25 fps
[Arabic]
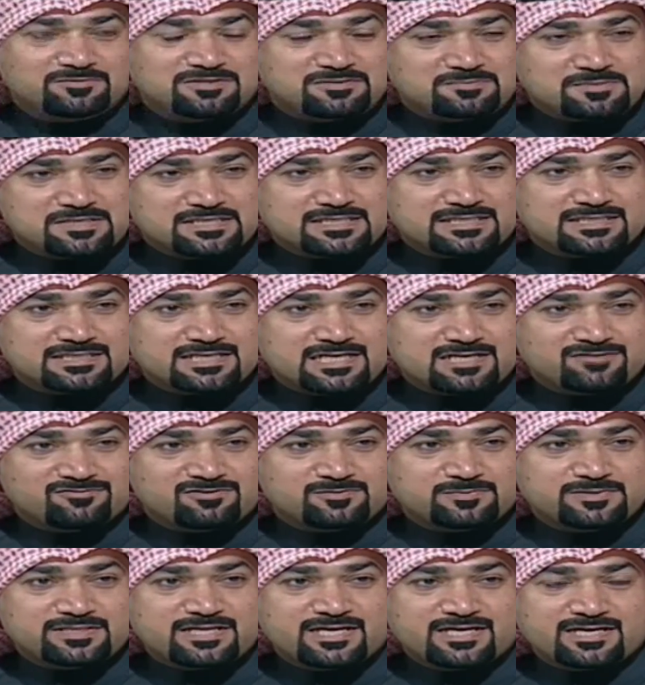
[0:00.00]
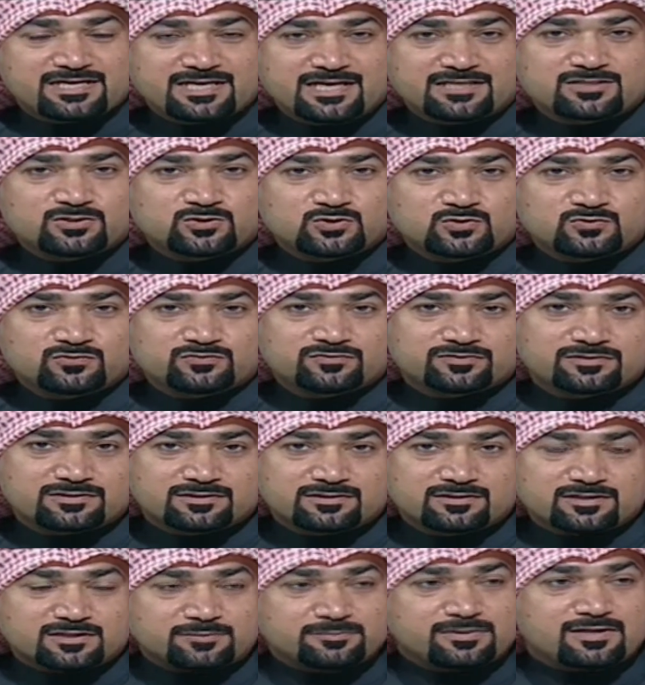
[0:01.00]
مثل ما قلت لك انا في البدايه قاعد نشوف
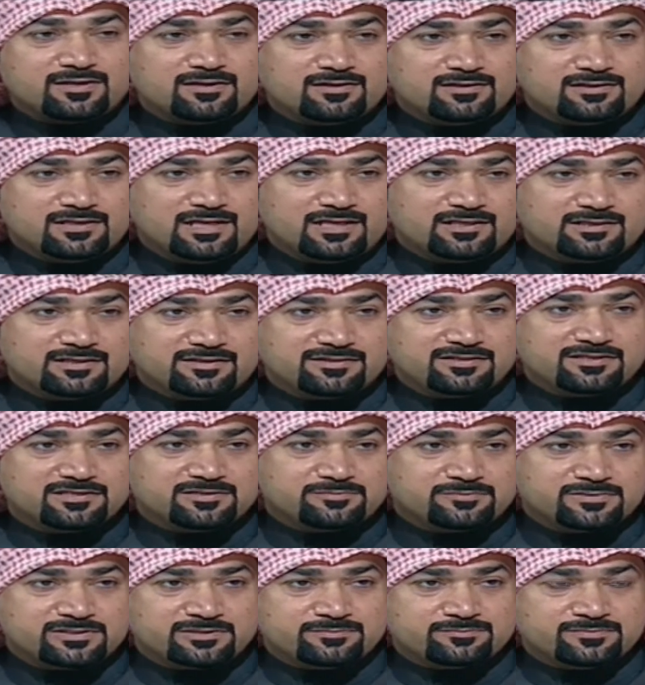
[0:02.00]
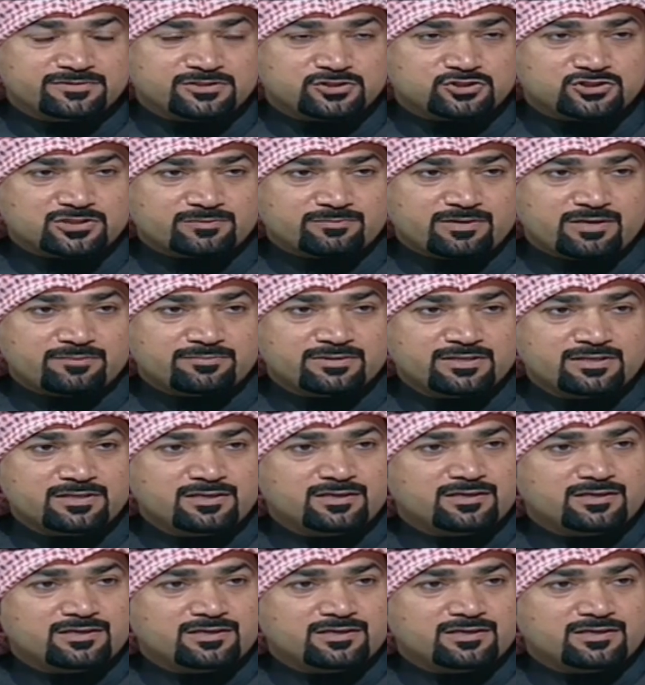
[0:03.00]
اقبال يعني كثير من من الشباب.